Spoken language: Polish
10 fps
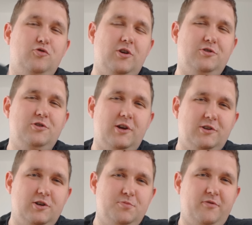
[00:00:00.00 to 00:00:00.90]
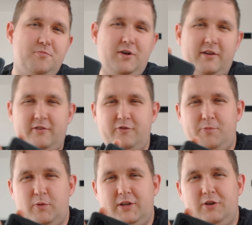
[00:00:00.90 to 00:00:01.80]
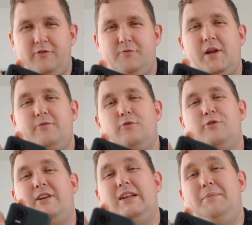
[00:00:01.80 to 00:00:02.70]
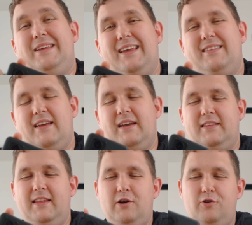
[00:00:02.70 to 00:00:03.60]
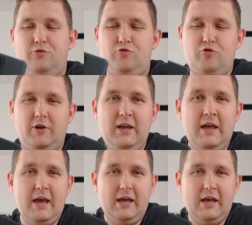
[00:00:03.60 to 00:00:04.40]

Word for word: Cześć, dzisiaj chcieliśmy Wam pokazać zupełnie nowy smartfon Realme GT Neo 3